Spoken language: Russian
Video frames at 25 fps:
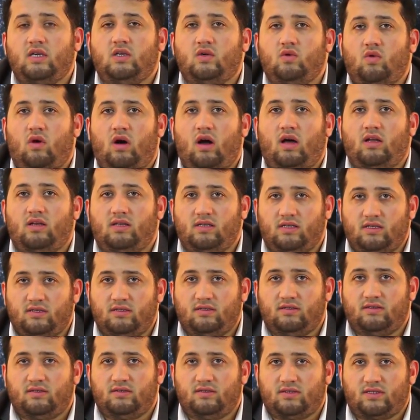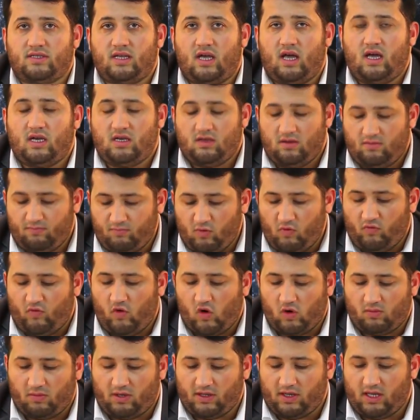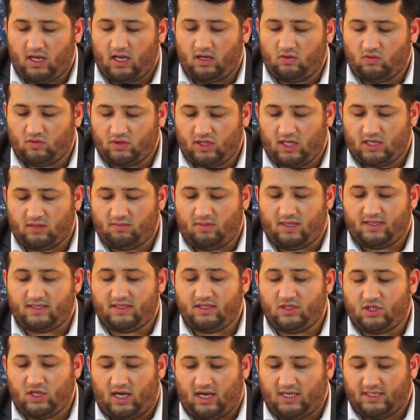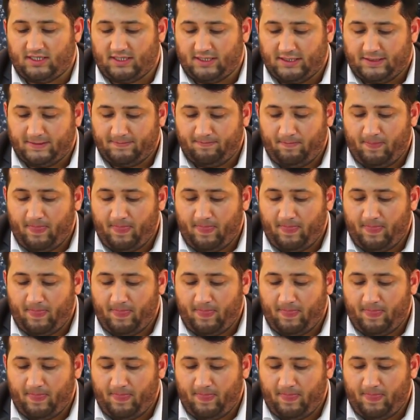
айюхал инсан. Bu formada uzatılması caizdir.